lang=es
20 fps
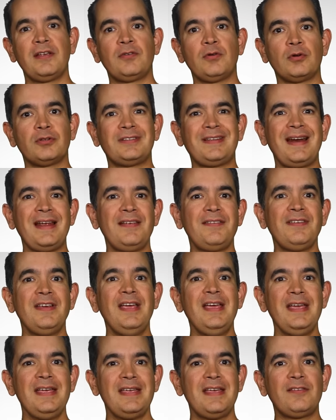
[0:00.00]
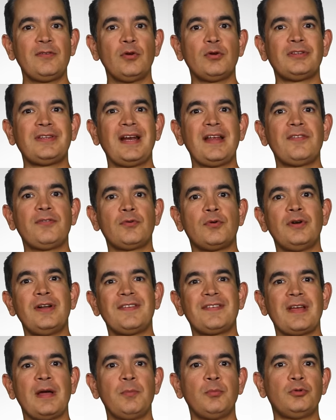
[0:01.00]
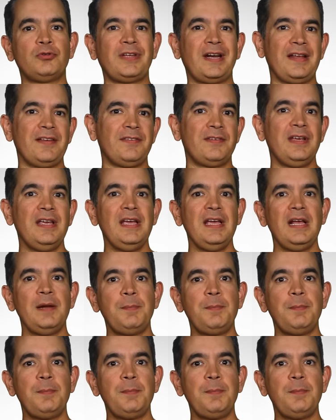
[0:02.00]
SLOG 3 y SLOG 3 con SGAMUT 3.